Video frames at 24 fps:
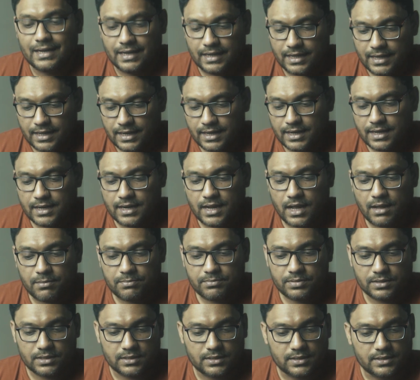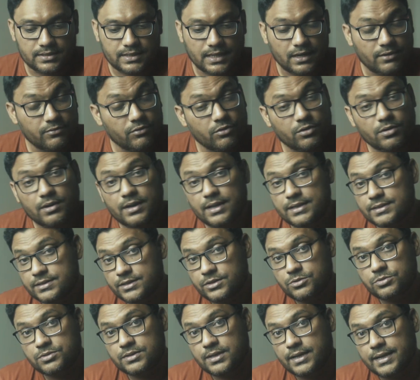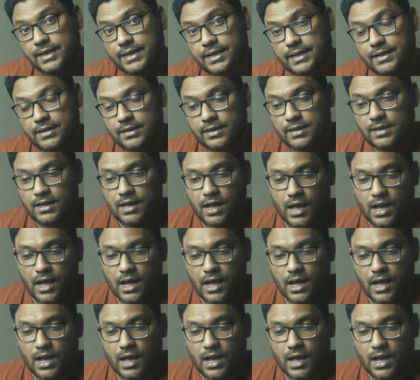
लेकिन अगर आप टेलीफोटो लेंस यूज़ करेंगे